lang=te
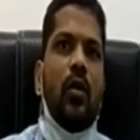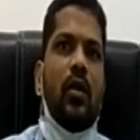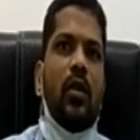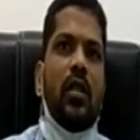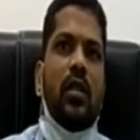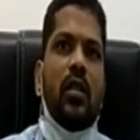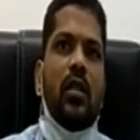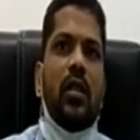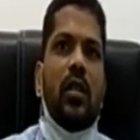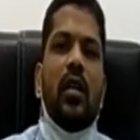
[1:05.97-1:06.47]

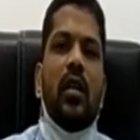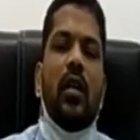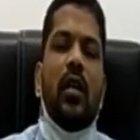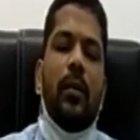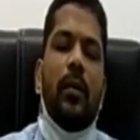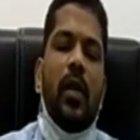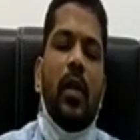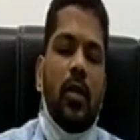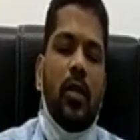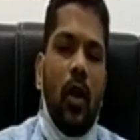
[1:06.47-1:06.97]
ఉంది
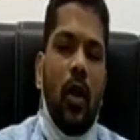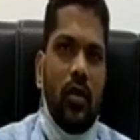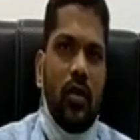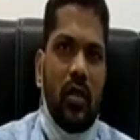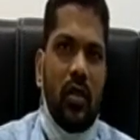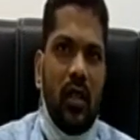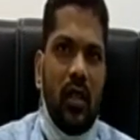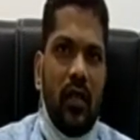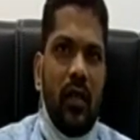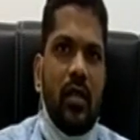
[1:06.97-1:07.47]
ప్లస్
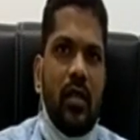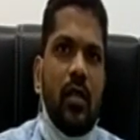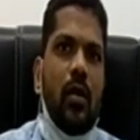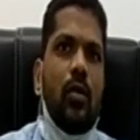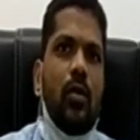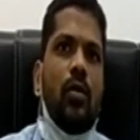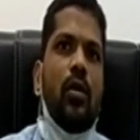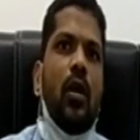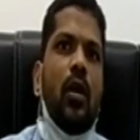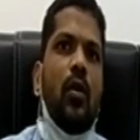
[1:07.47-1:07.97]
ఆక్సిజన్ లెవెల్స్
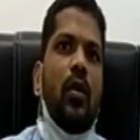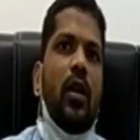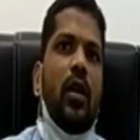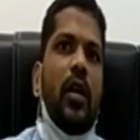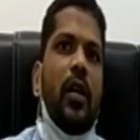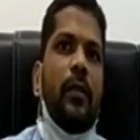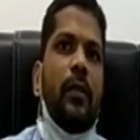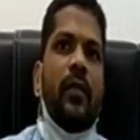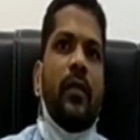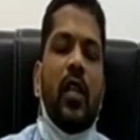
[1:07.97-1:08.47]
తక్కువగా
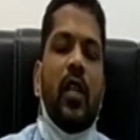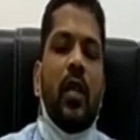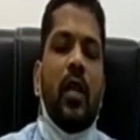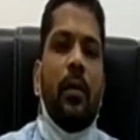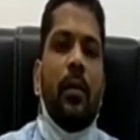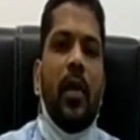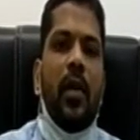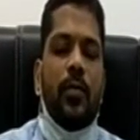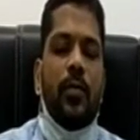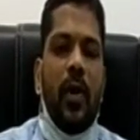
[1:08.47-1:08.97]
ఉన్నాయి
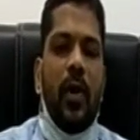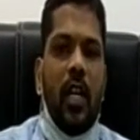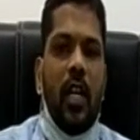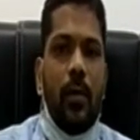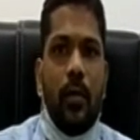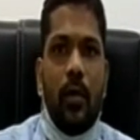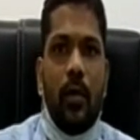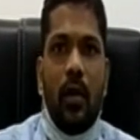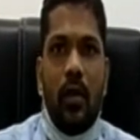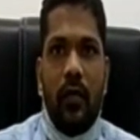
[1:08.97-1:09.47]
ప్లస్
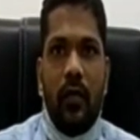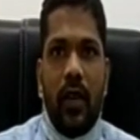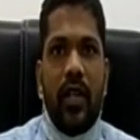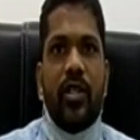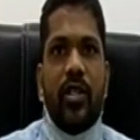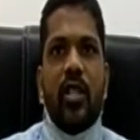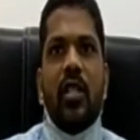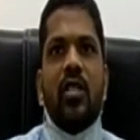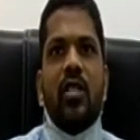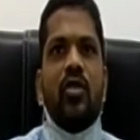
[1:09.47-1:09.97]
మల్టిపుల్
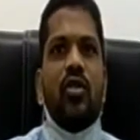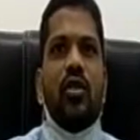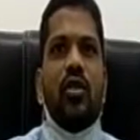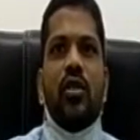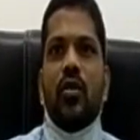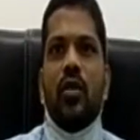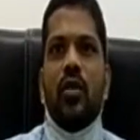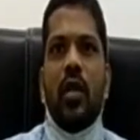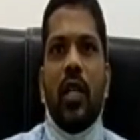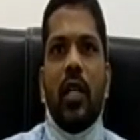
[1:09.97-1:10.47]
ఫేషియల్
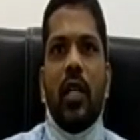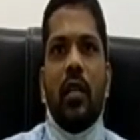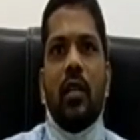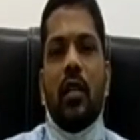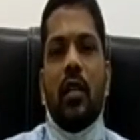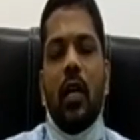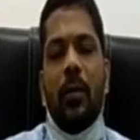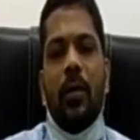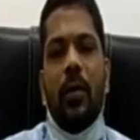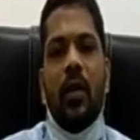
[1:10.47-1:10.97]
ఇంజురీస్ ఉన్నాయి
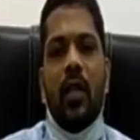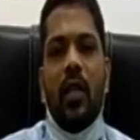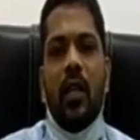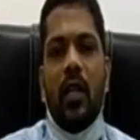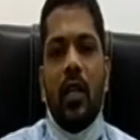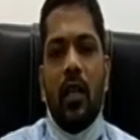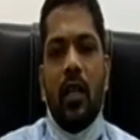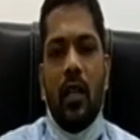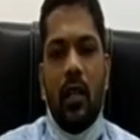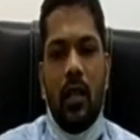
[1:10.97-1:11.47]
కాబట్టి
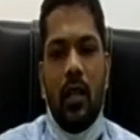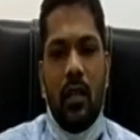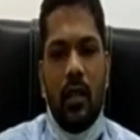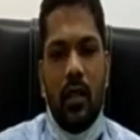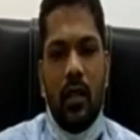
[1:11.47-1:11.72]
ఈ